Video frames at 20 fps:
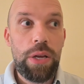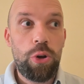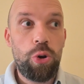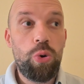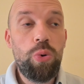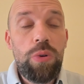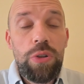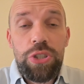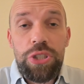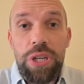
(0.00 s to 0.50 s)

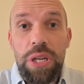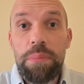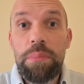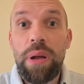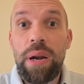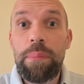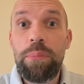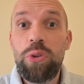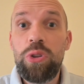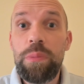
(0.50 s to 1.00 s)
كل شيء
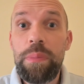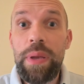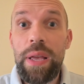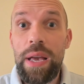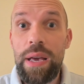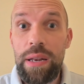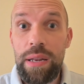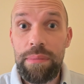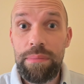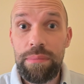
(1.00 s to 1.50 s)
مربوط
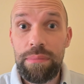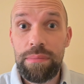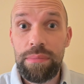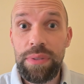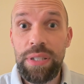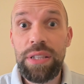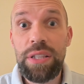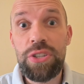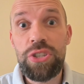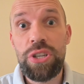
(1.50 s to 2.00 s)
بألم
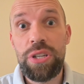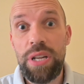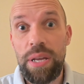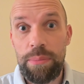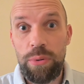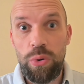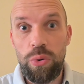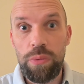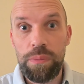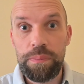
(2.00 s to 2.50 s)

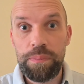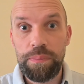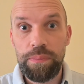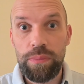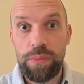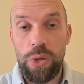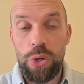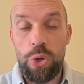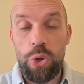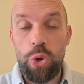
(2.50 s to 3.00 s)
نتجنبه
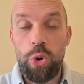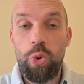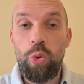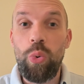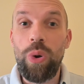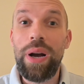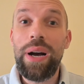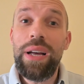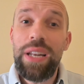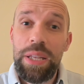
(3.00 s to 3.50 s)

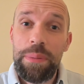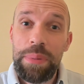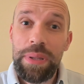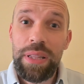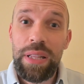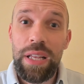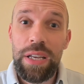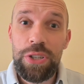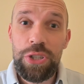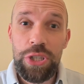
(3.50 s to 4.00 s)
وغالبا
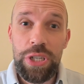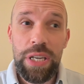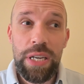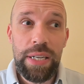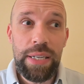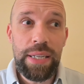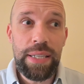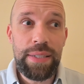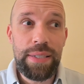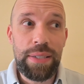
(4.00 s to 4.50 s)
الأشياء
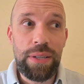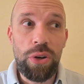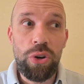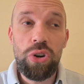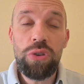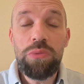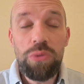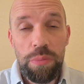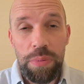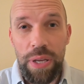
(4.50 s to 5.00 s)
التي
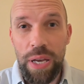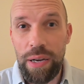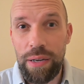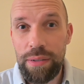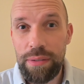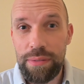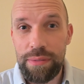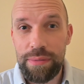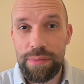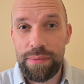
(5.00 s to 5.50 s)
نقوم بها
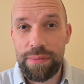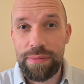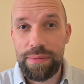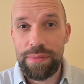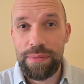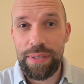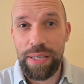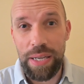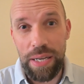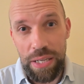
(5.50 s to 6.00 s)

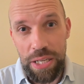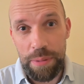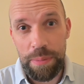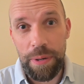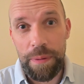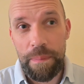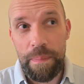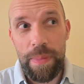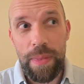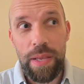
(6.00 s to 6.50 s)

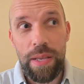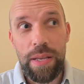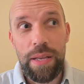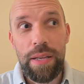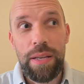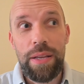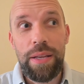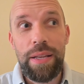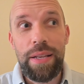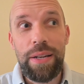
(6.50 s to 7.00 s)
غالبا
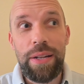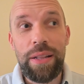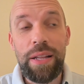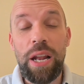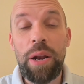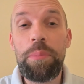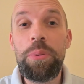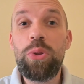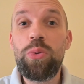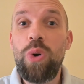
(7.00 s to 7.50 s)

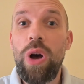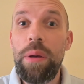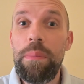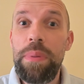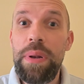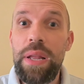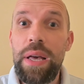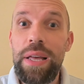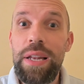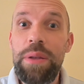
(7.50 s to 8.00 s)
نربطها
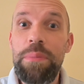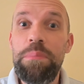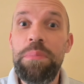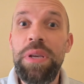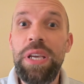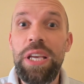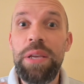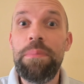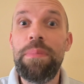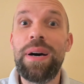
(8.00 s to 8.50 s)
بالألم
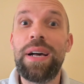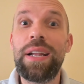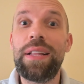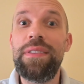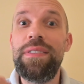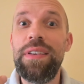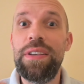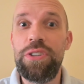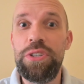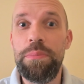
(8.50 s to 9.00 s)
بعبارة
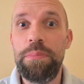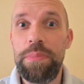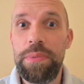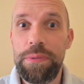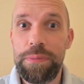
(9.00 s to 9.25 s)
يجب